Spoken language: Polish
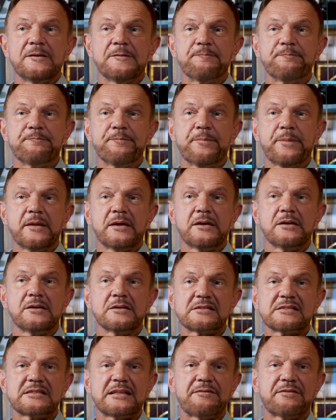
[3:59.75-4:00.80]
mm,
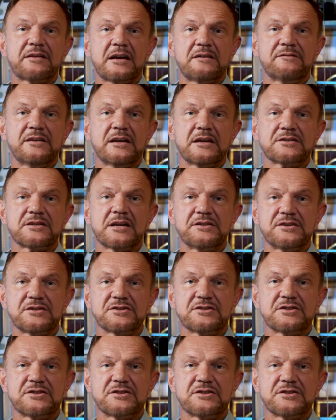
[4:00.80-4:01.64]
stawka większa niż